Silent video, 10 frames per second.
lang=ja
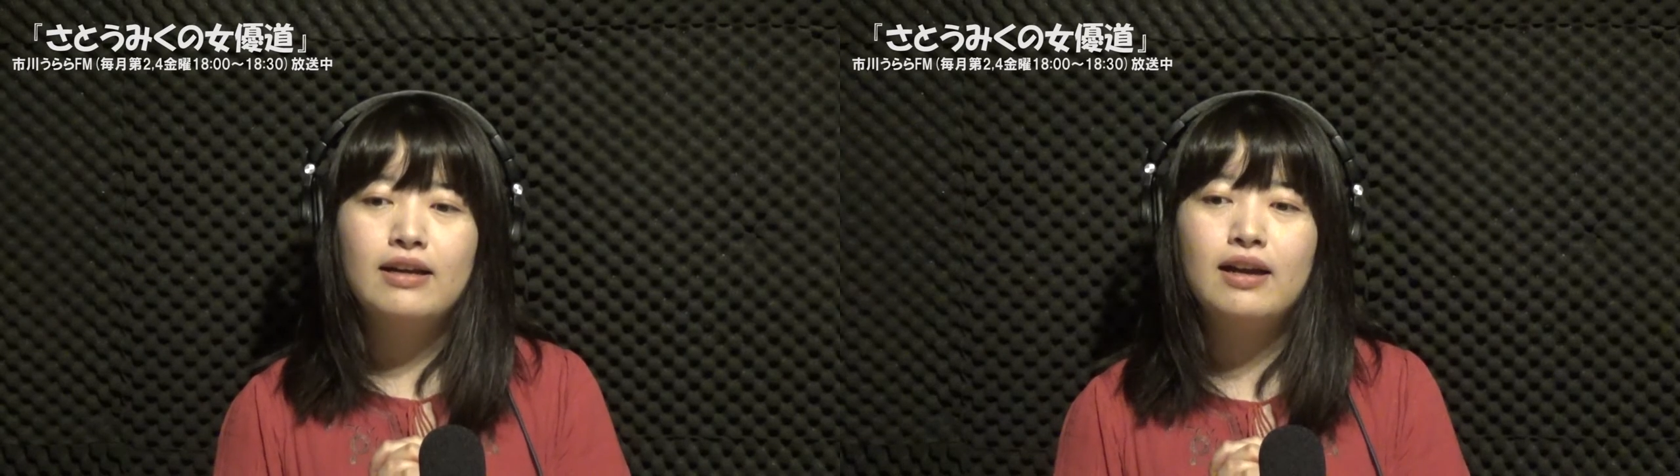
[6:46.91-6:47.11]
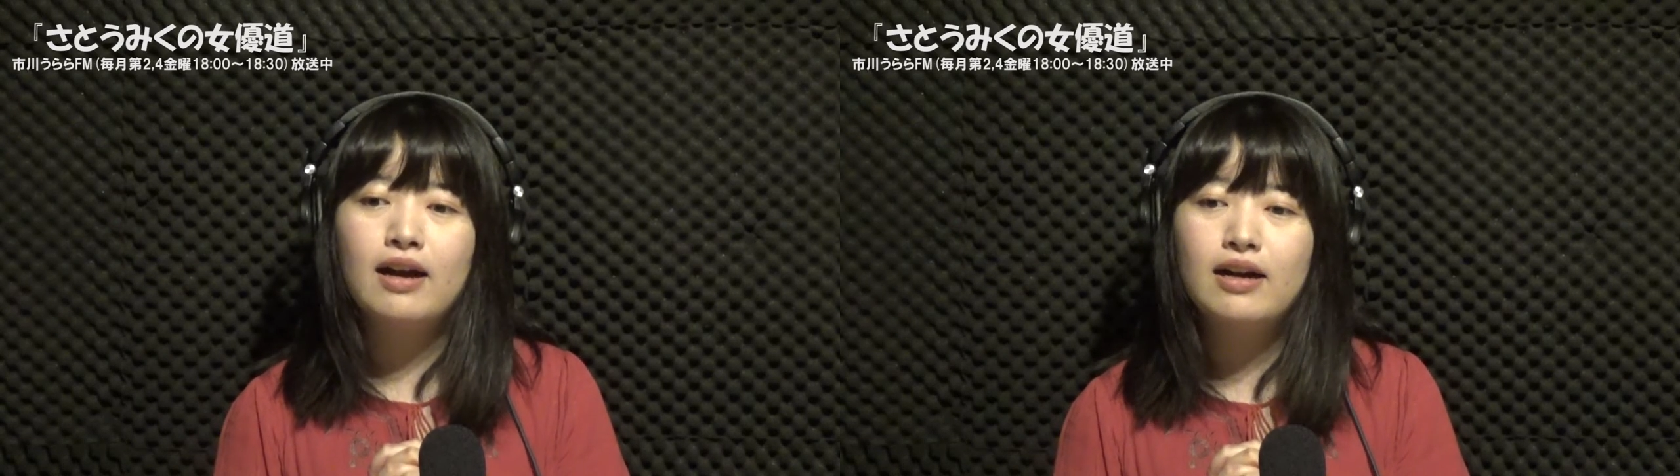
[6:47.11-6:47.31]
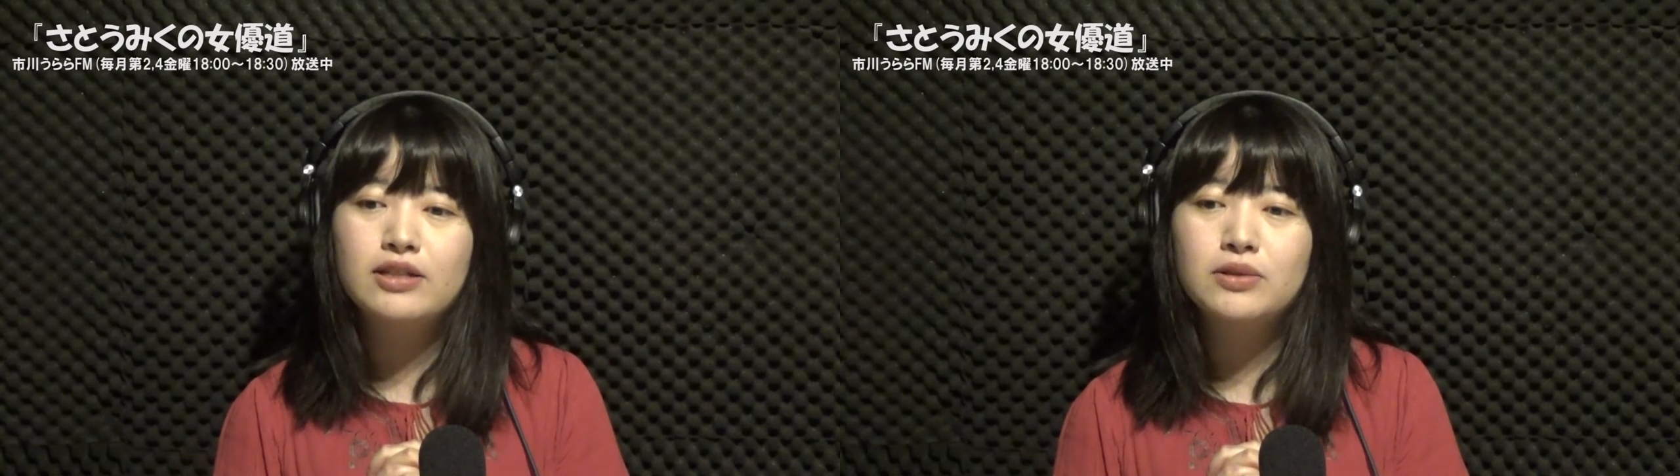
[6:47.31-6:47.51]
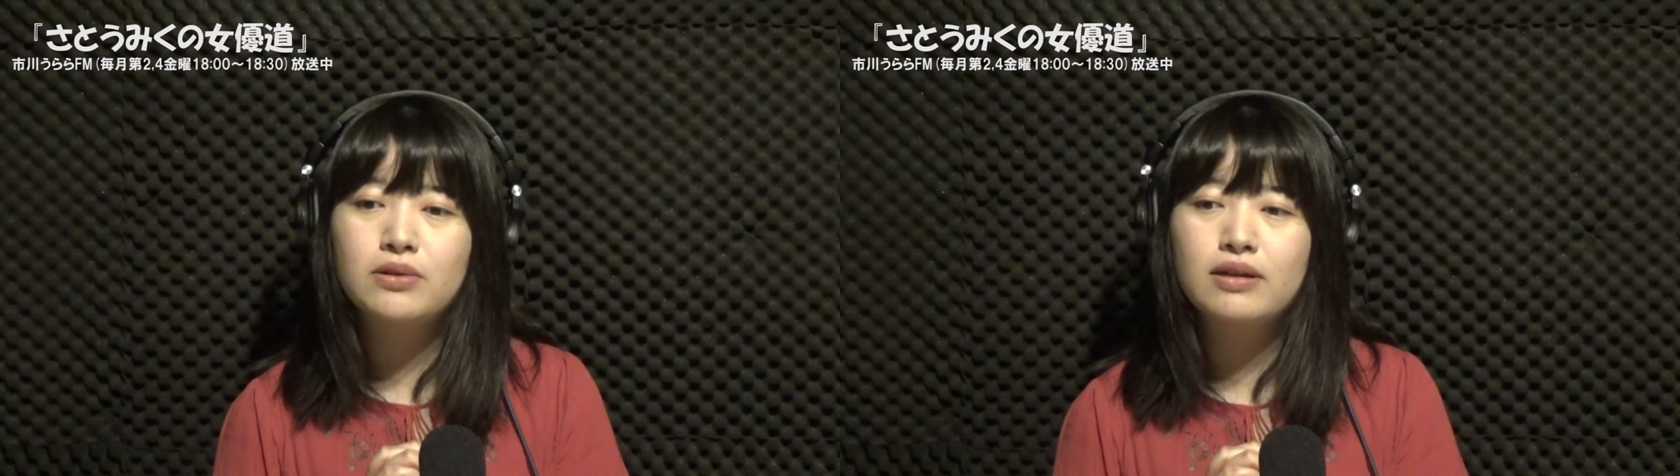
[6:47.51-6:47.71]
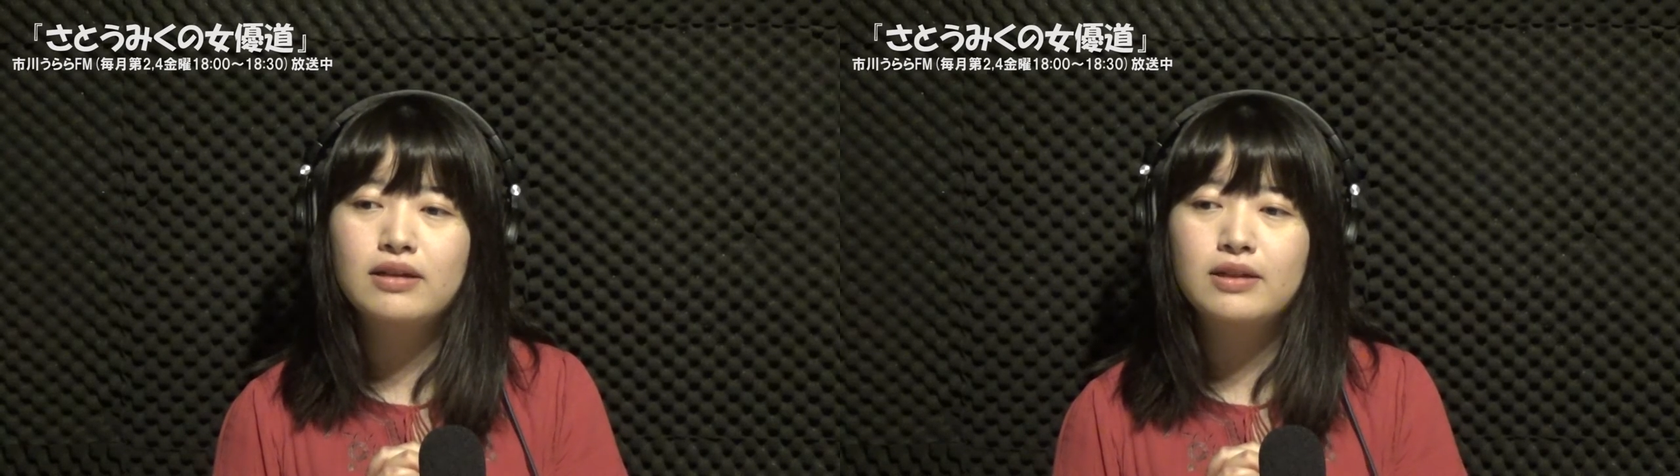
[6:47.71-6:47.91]
いやーそ
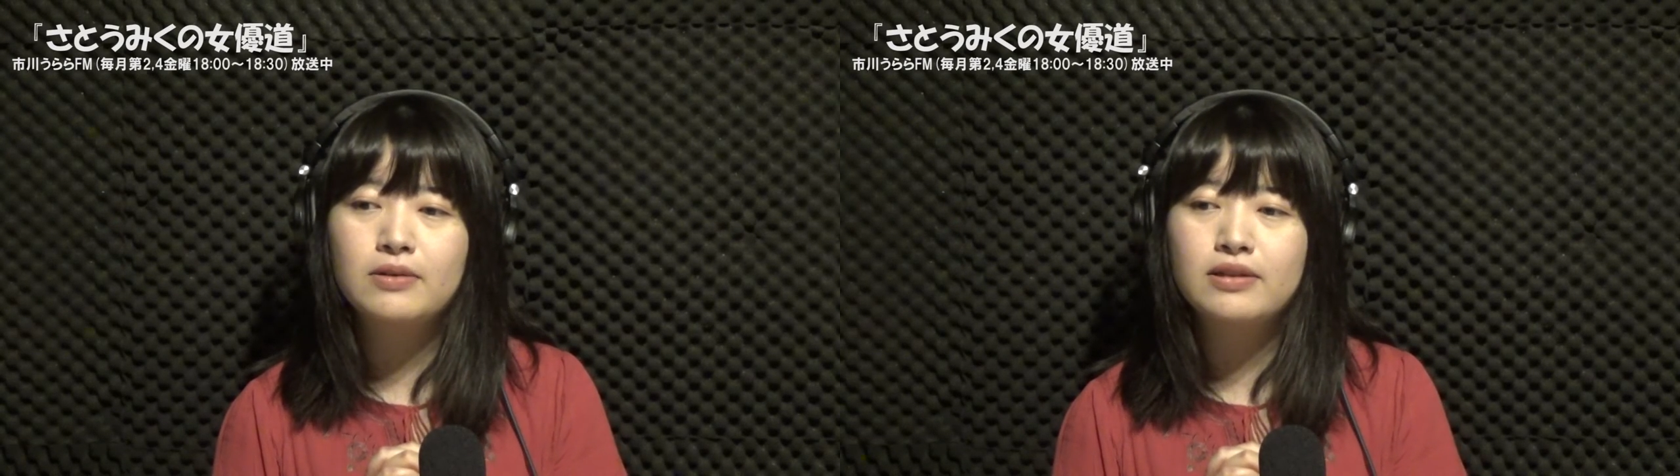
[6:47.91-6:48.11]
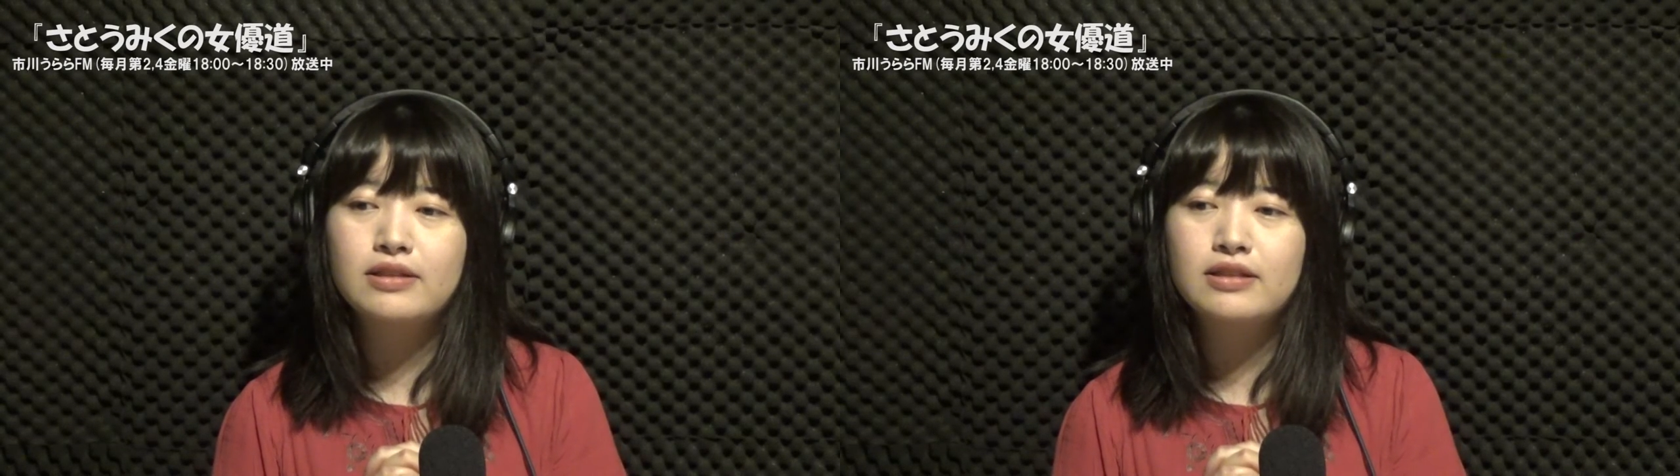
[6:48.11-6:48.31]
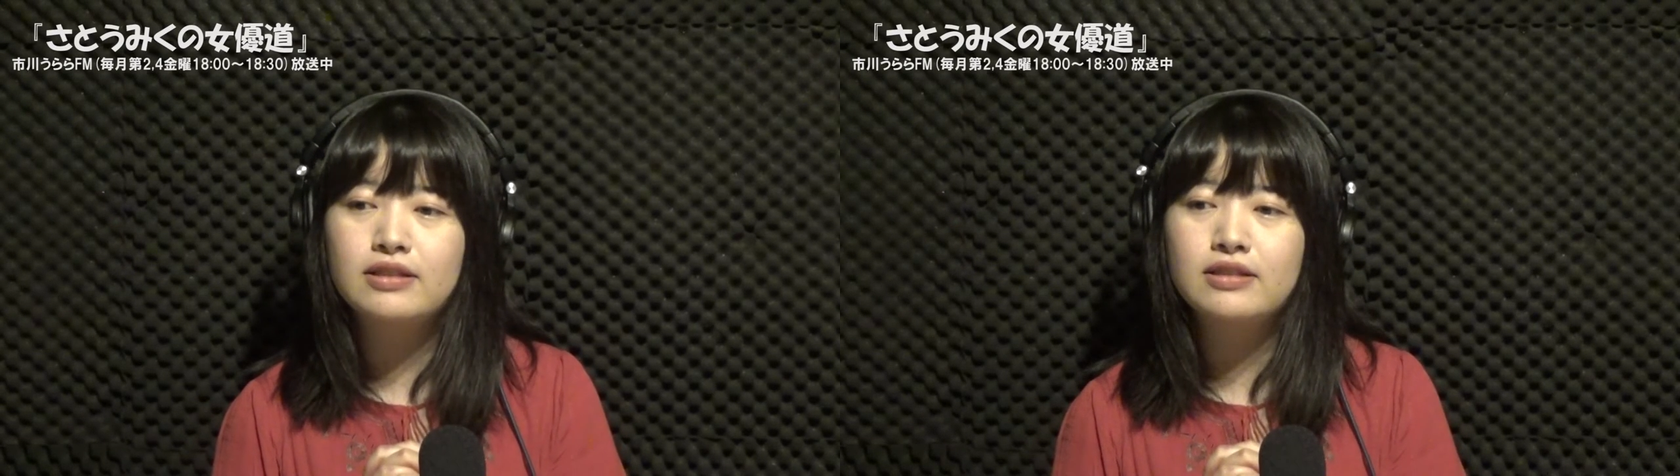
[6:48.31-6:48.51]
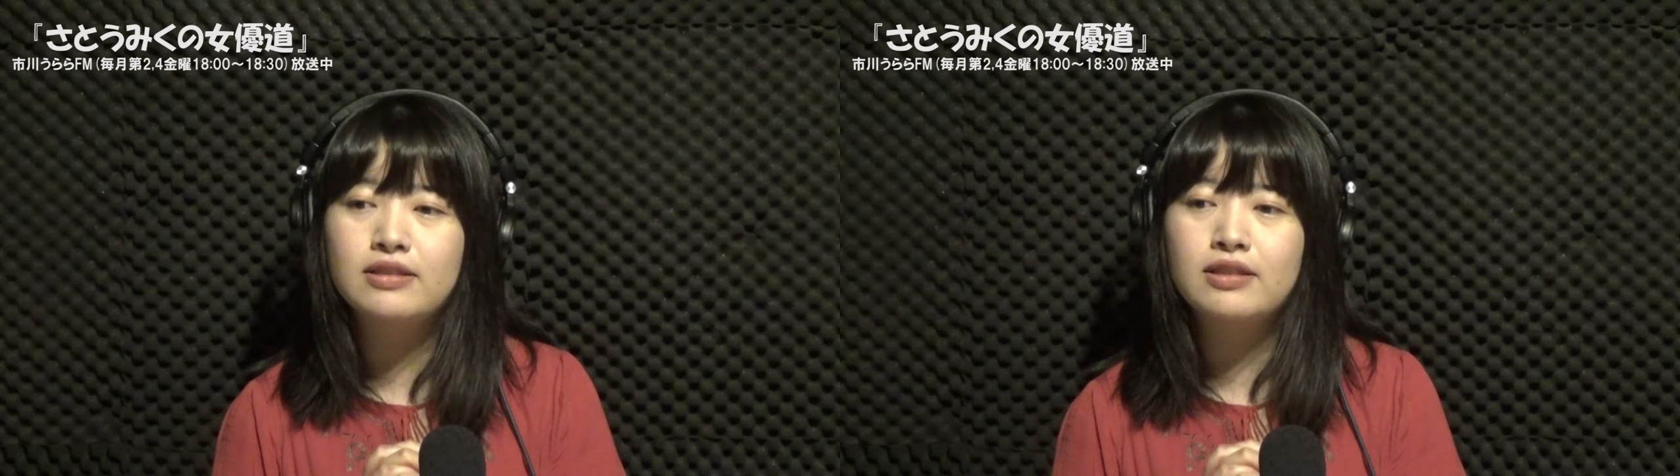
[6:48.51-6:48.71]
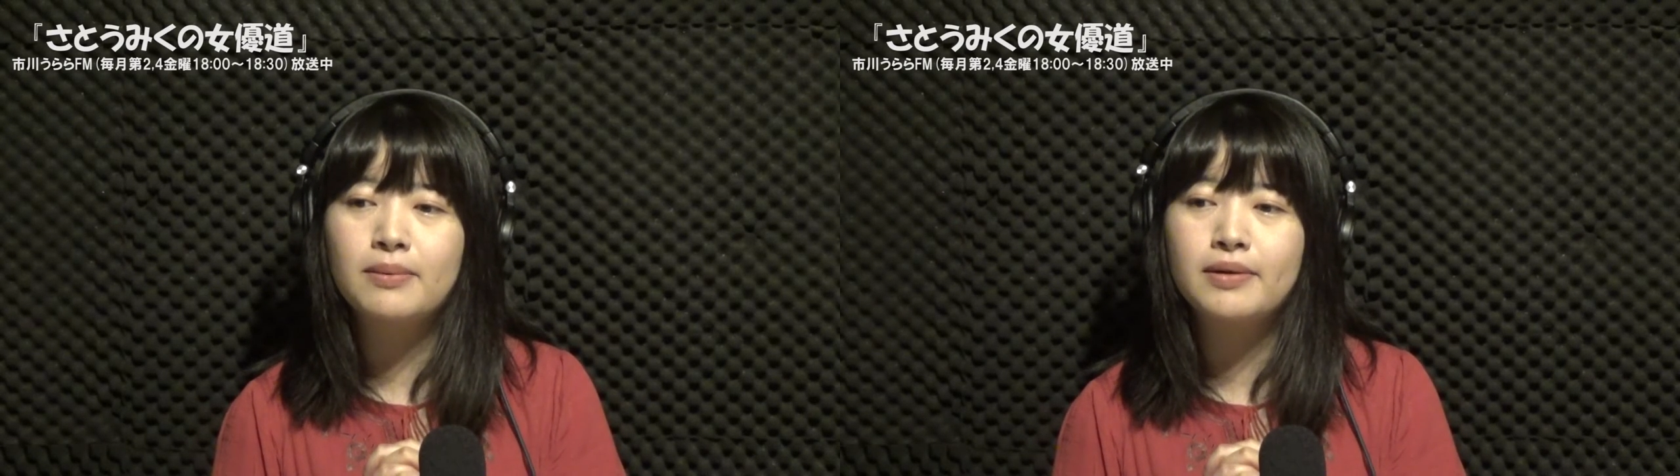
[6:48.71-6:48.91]
の中で私
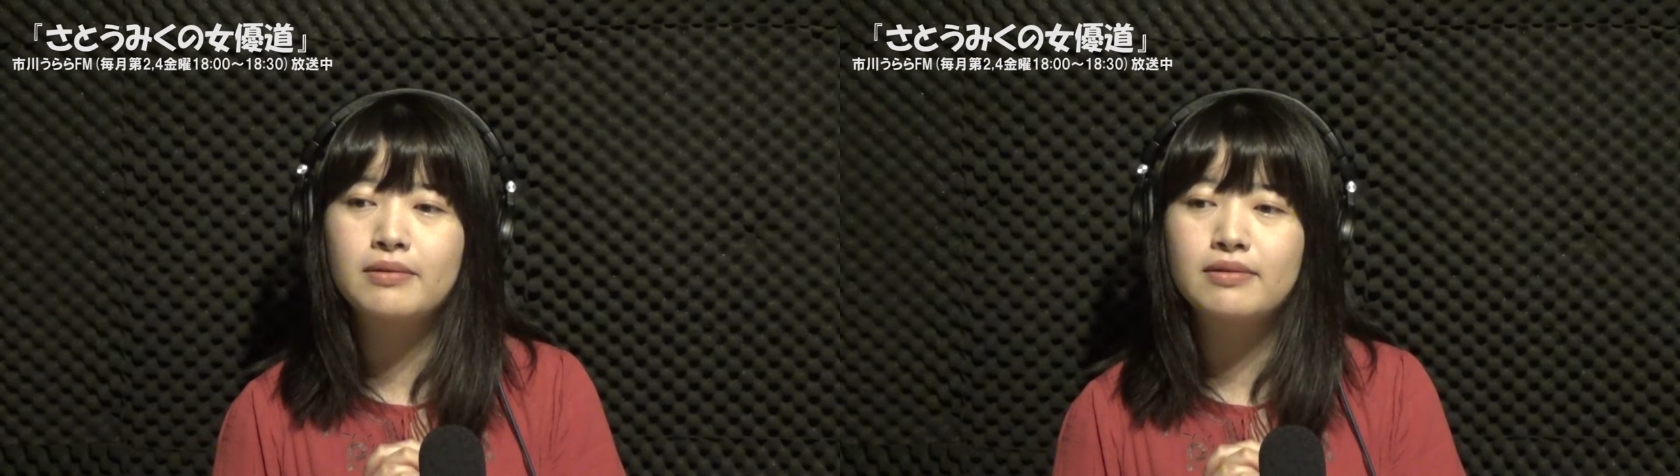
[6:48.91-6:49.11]
喋